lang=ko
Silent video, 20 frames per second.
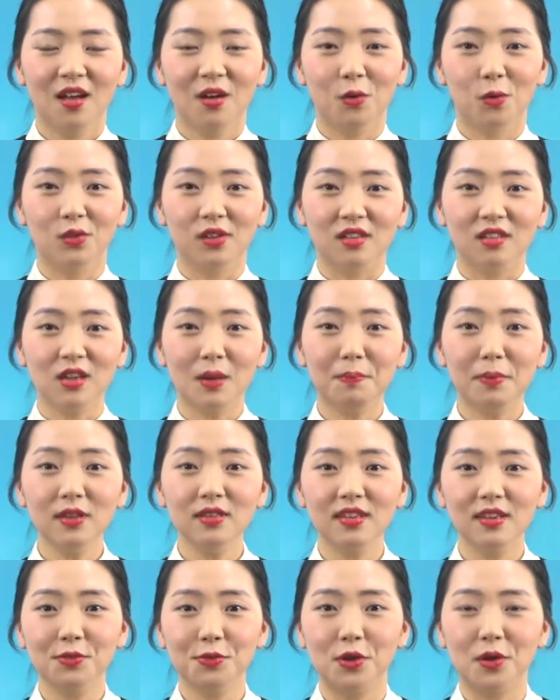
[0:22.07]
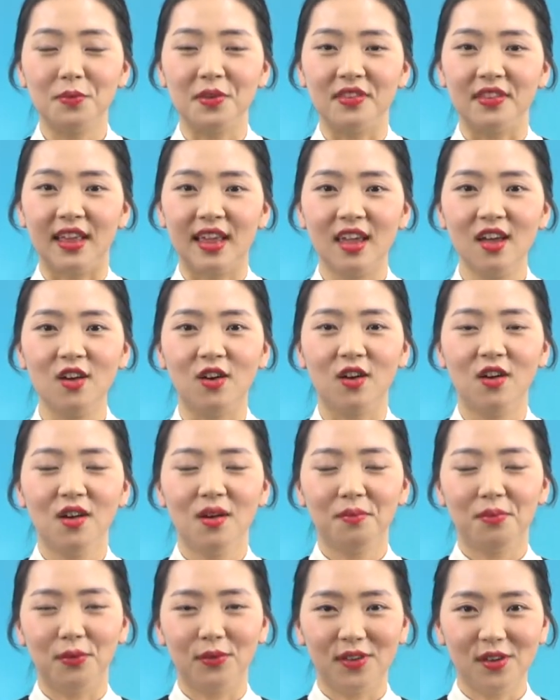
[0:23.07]
오늘 첫 번째 수업인데요.
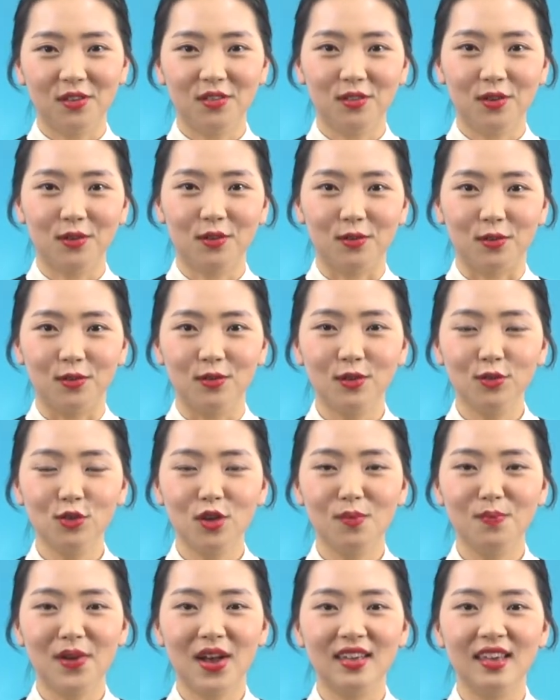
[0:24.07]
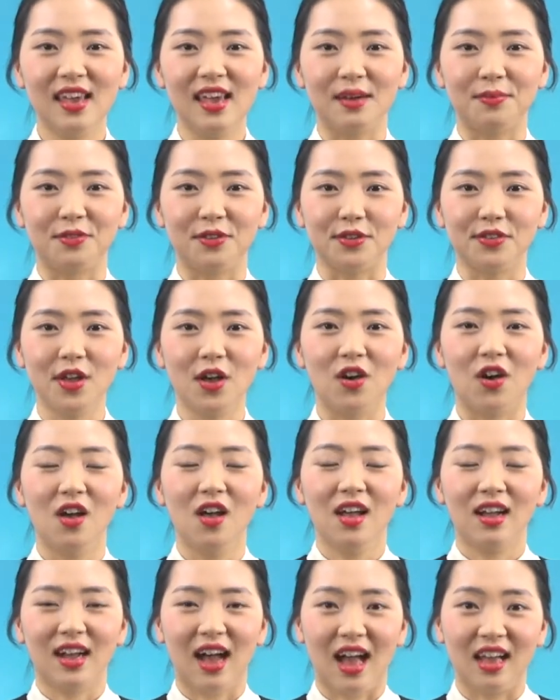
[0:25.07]
본격적으로 수업하기 앞서서
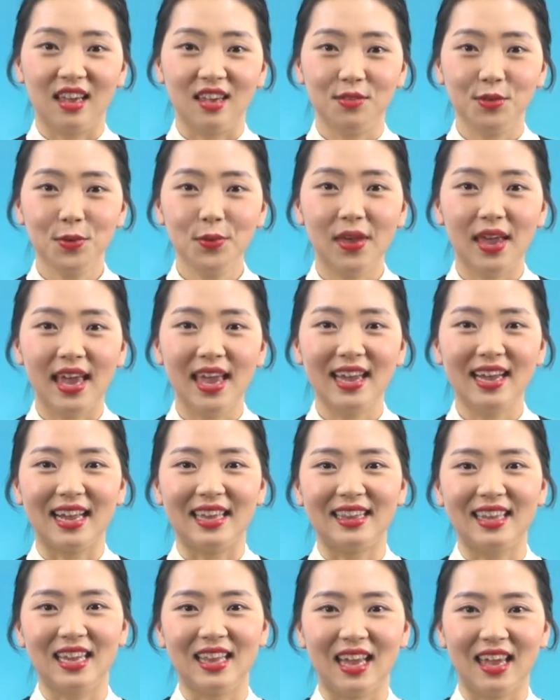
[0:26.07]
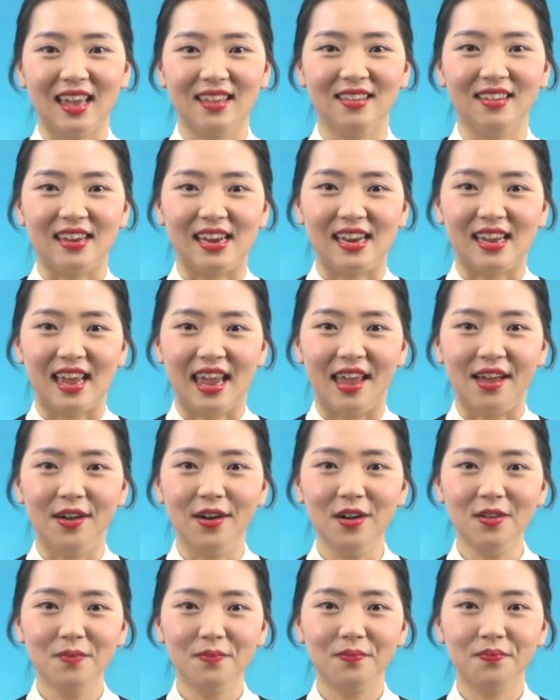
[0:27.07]
강의 소개 간단하게
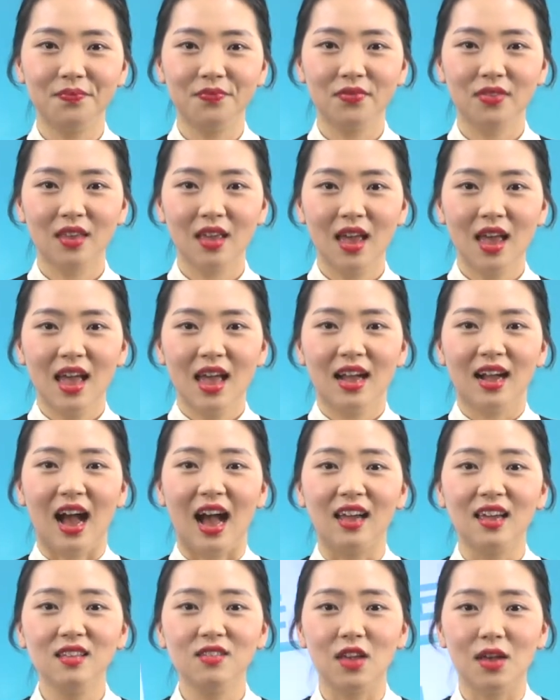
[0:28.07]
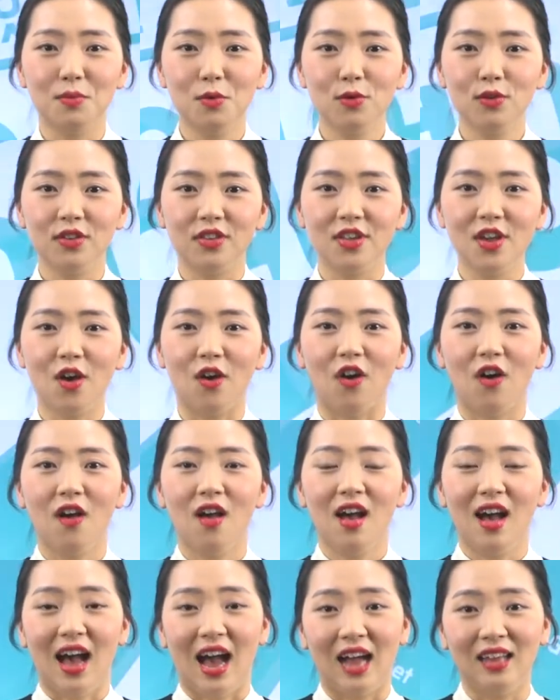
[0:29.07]
드릴게요. 강의 제목은요.
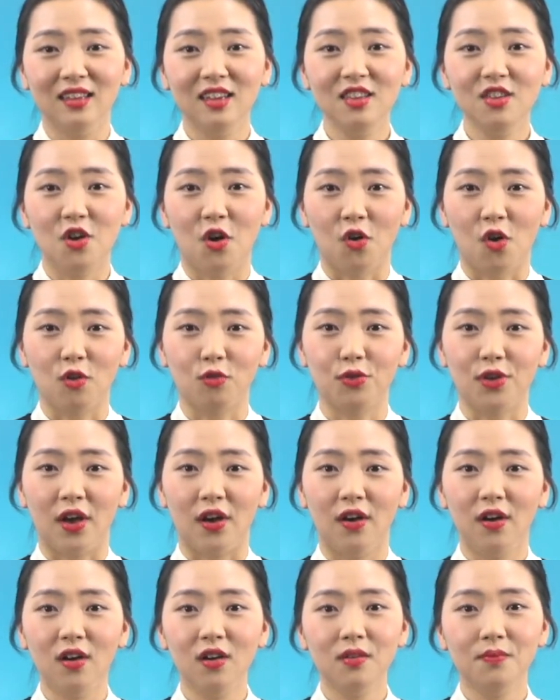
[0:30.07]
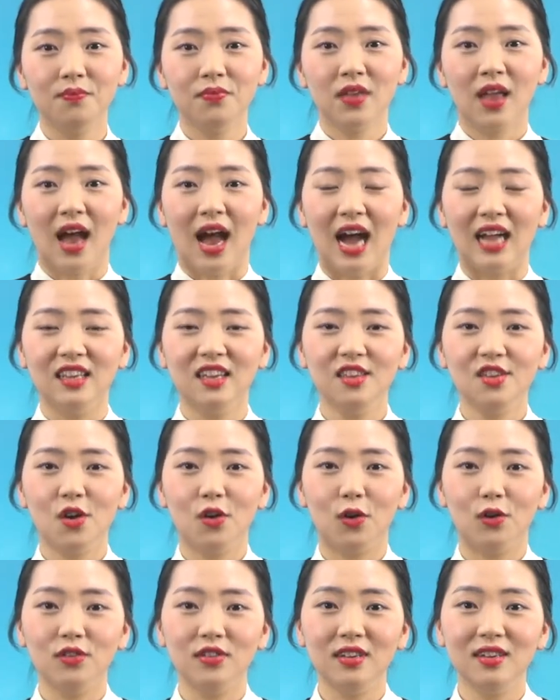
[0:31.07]
아는 영어고요. 아는
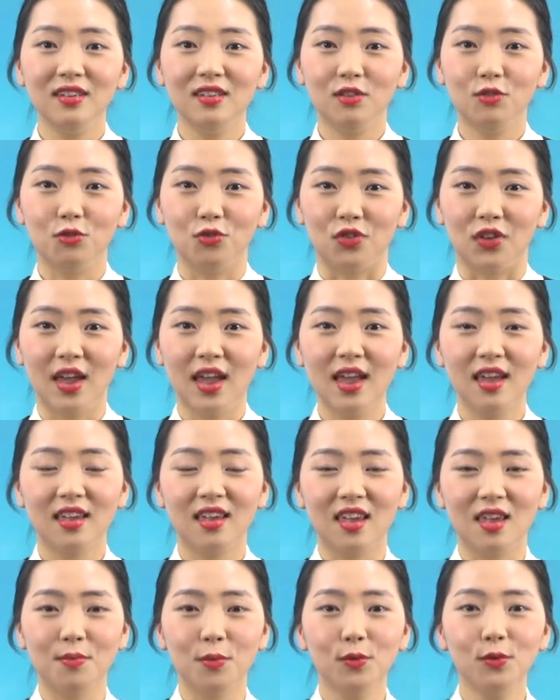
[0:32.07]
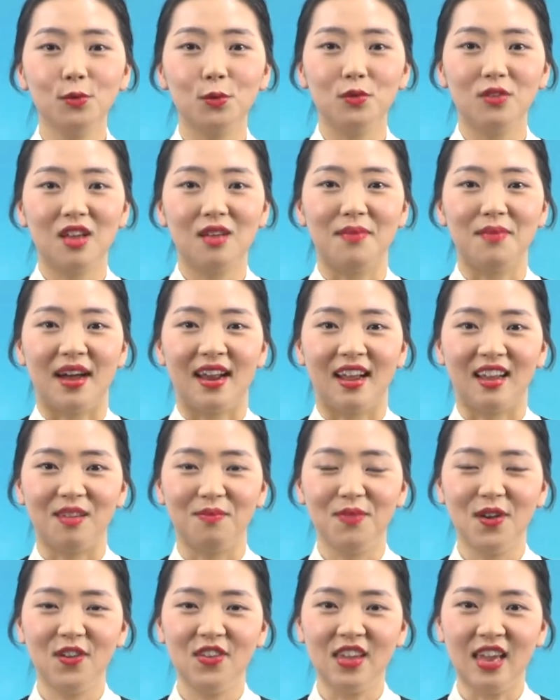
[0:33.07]
영어 시리즈 중에 기본 동사 말하기
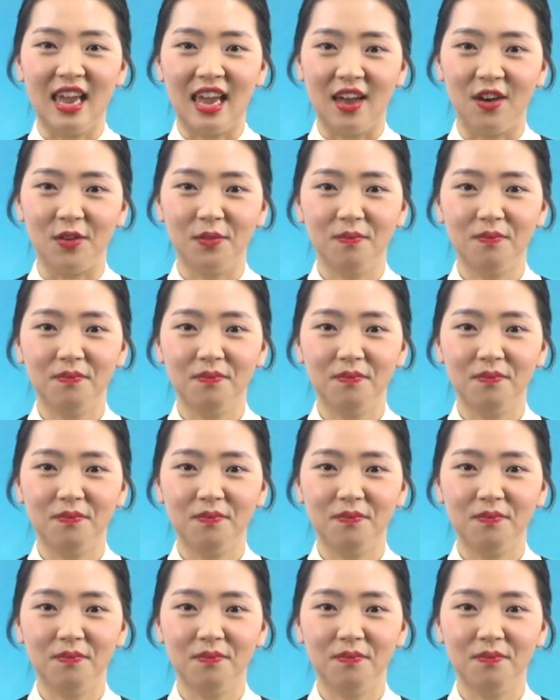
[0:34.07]
편이에요.